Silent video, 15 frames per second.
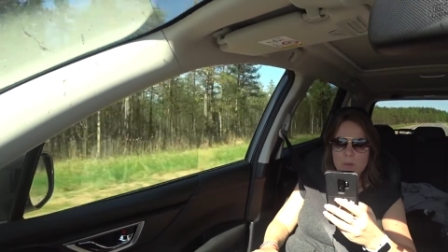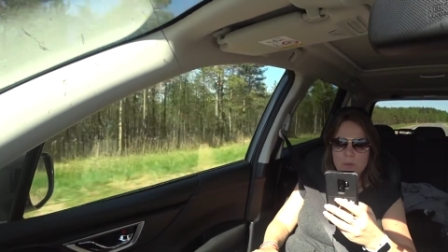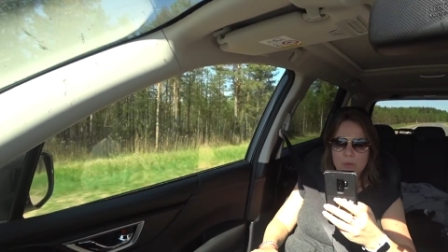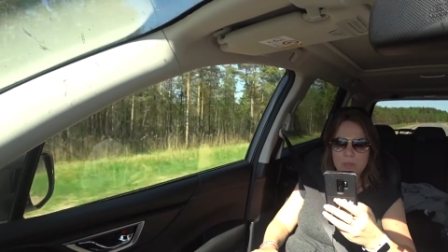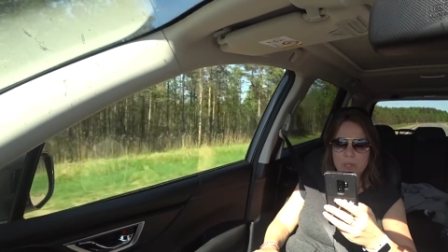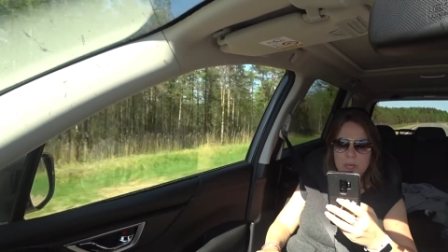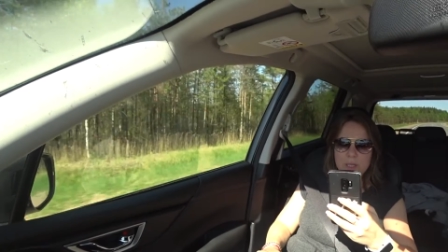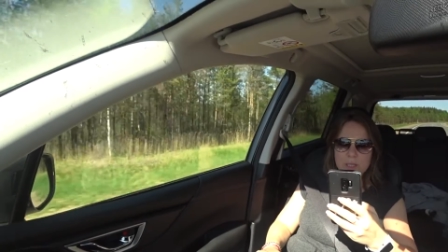
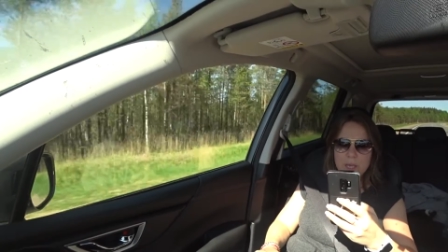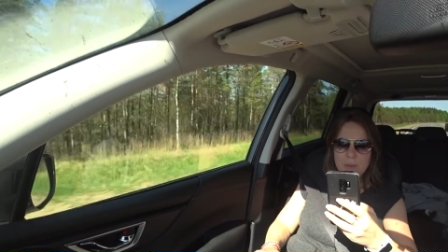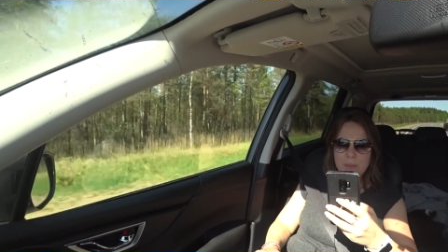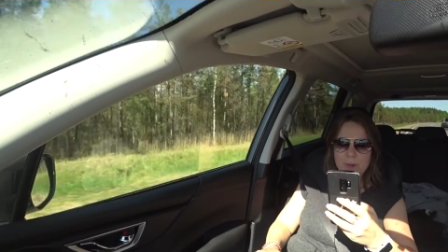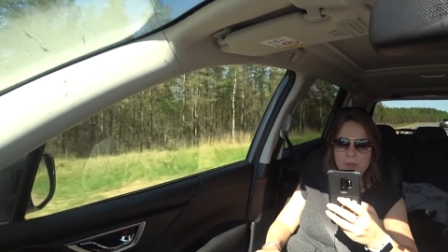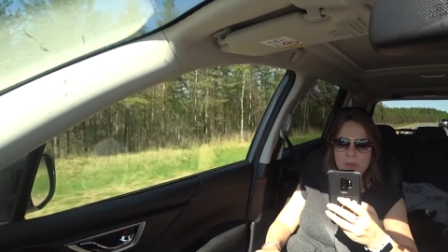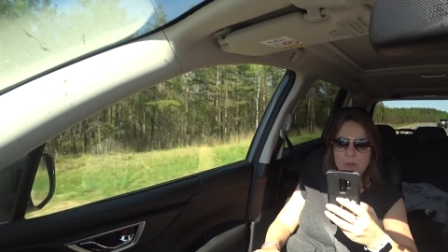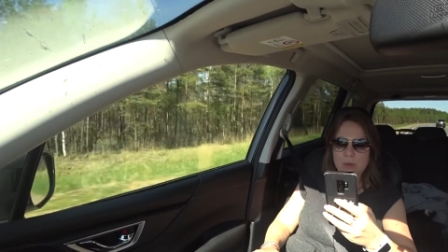Получается, я
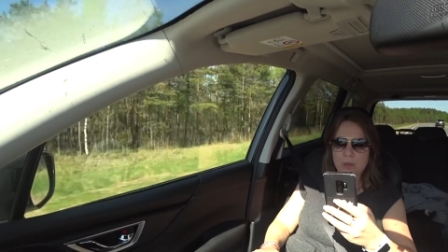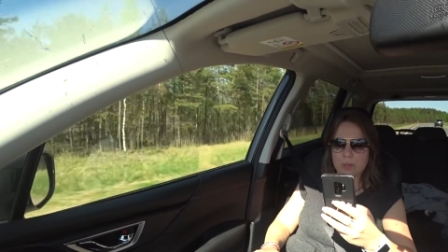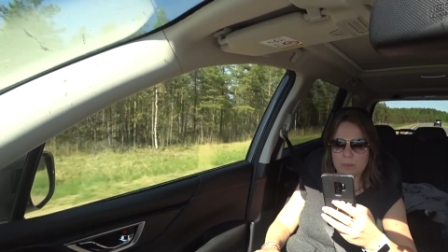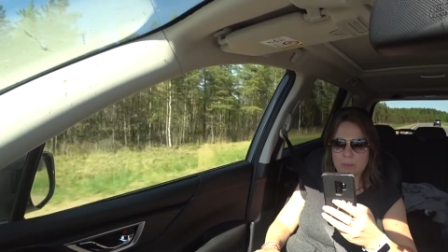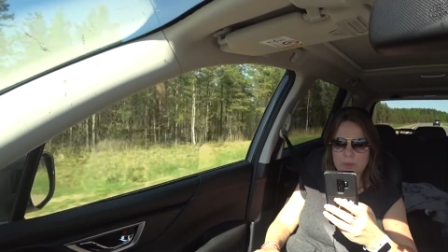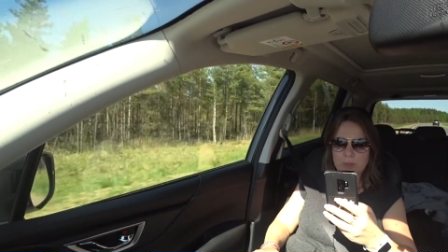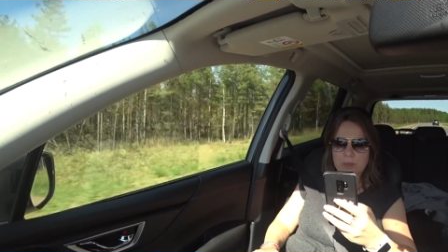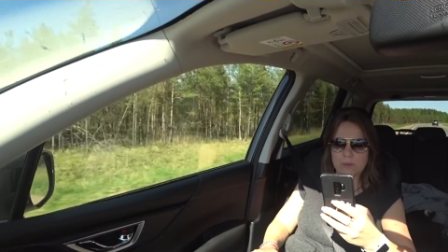приеду только
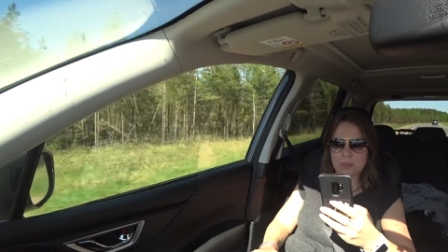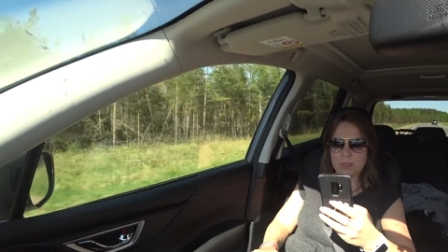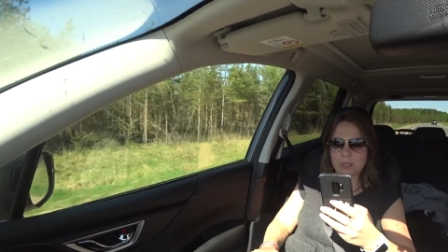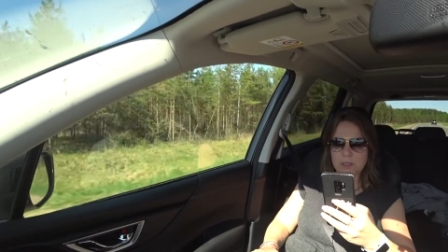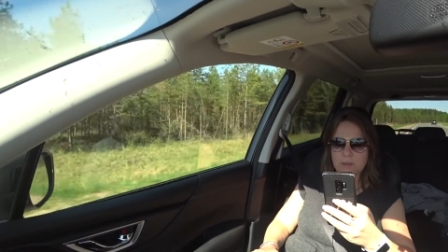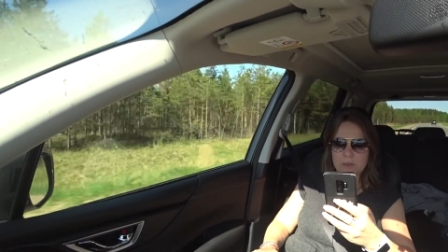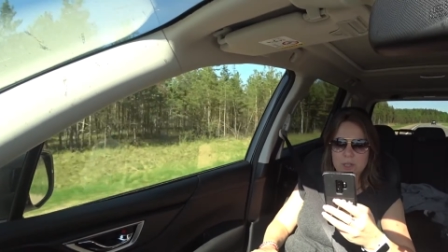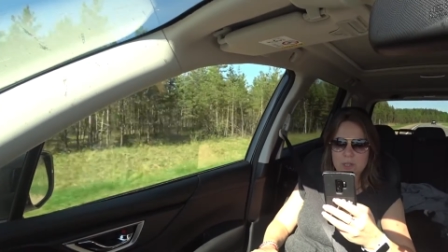после
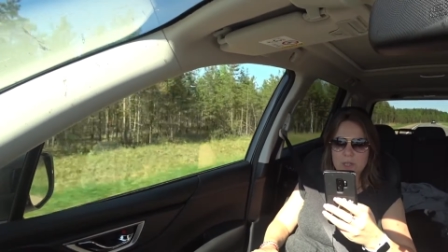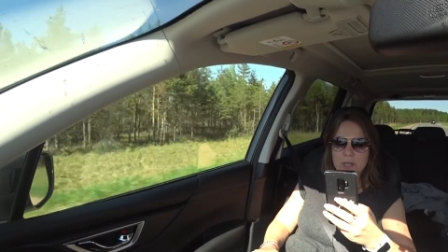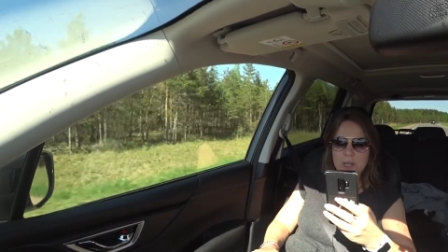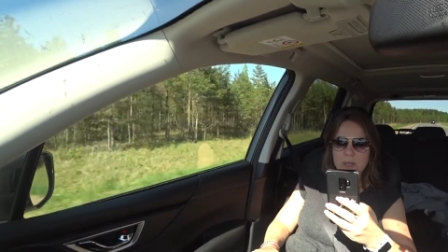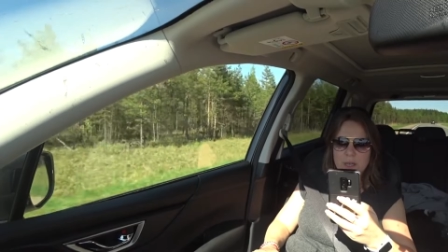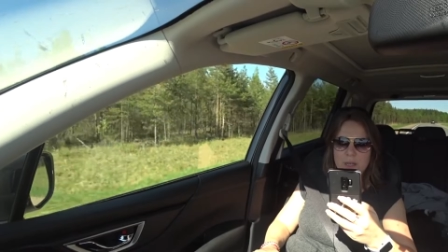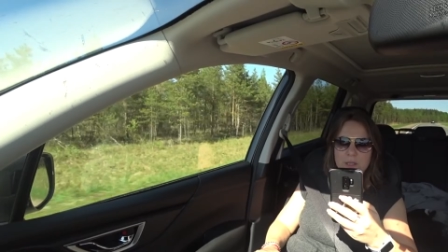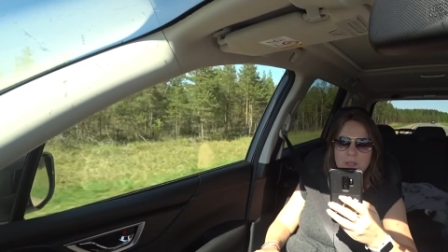20 числа
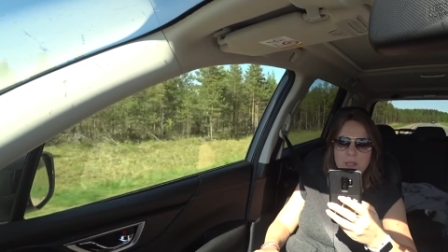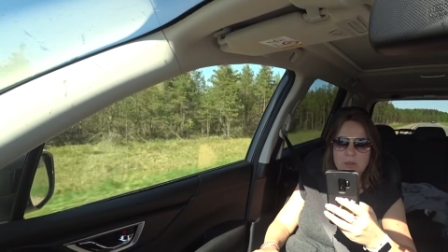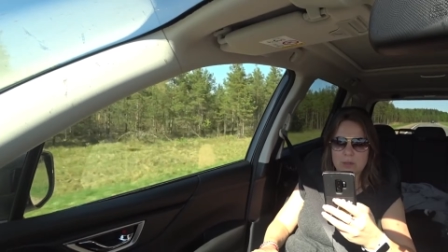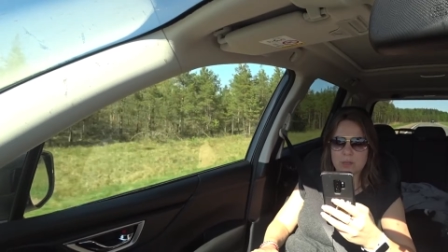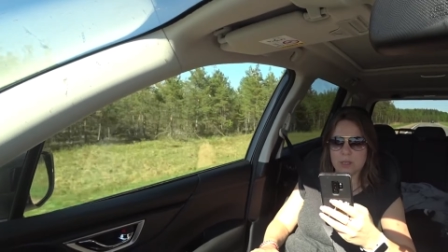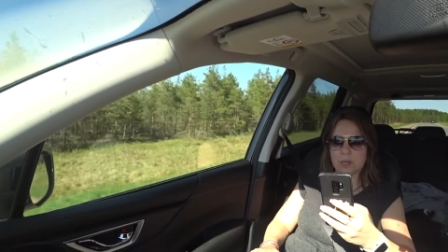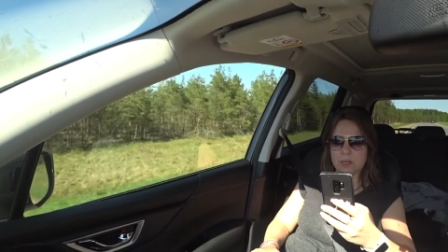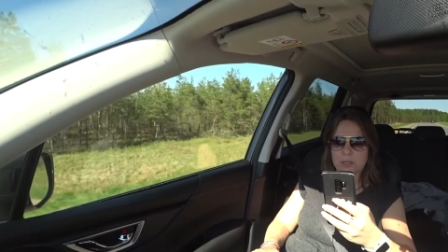и останусь
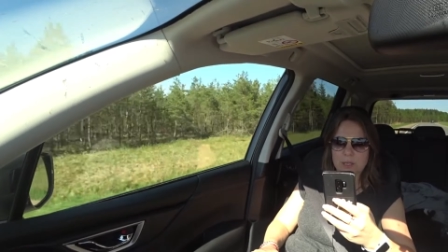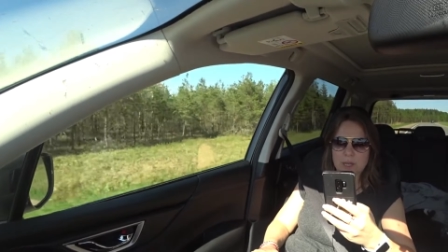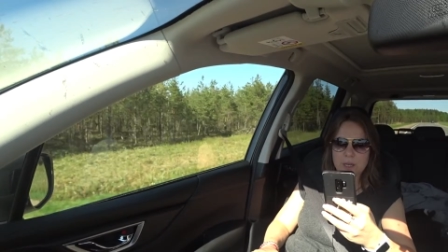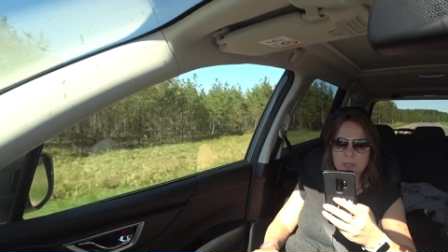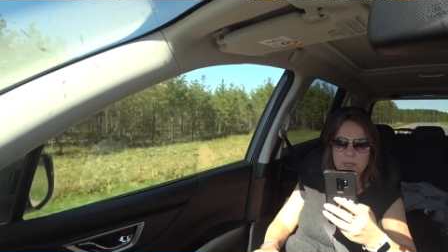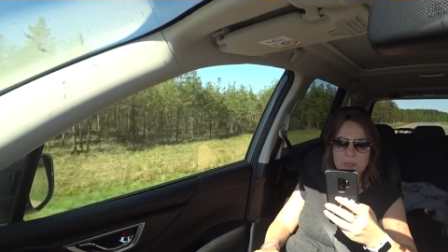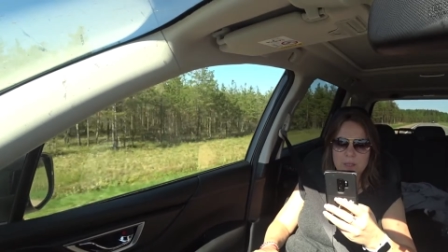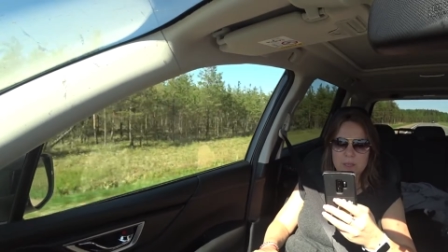до конца
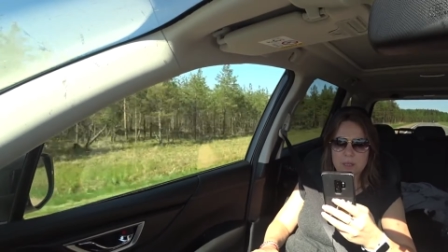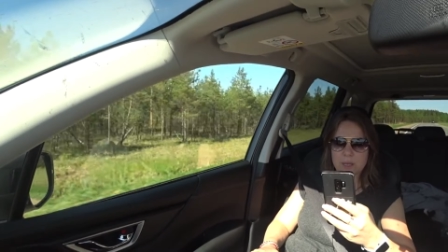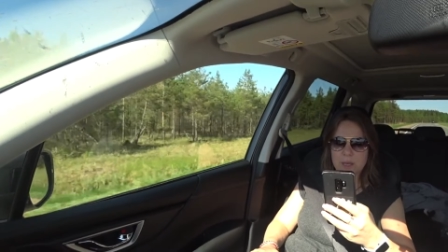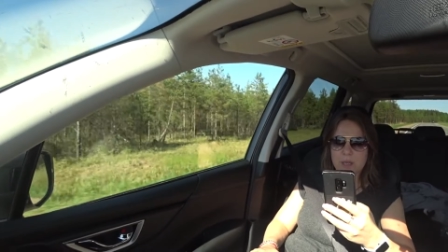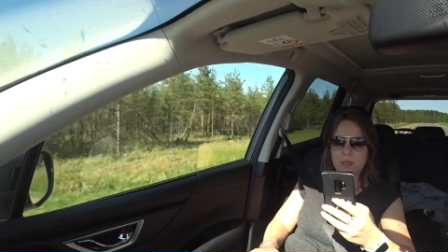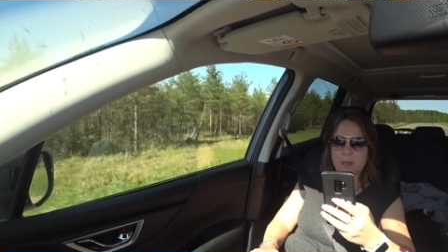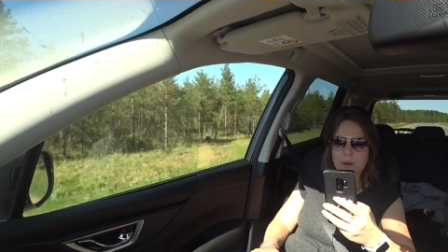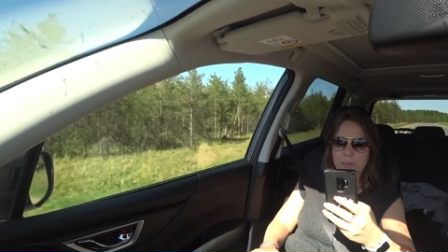лета с
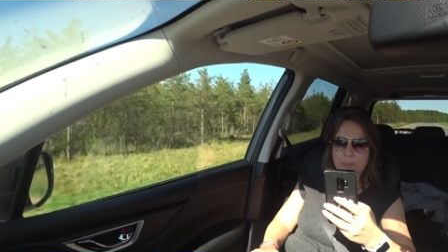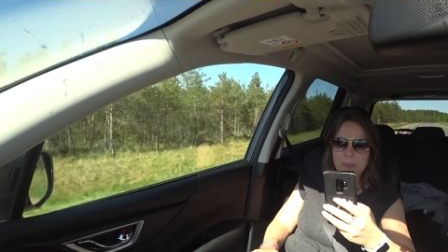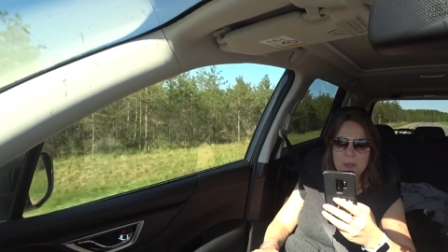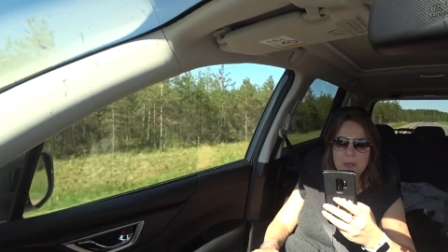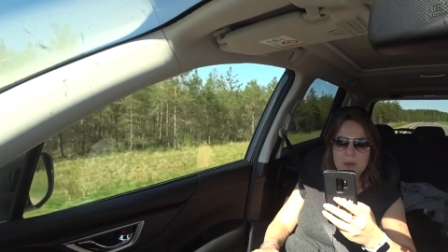ней там.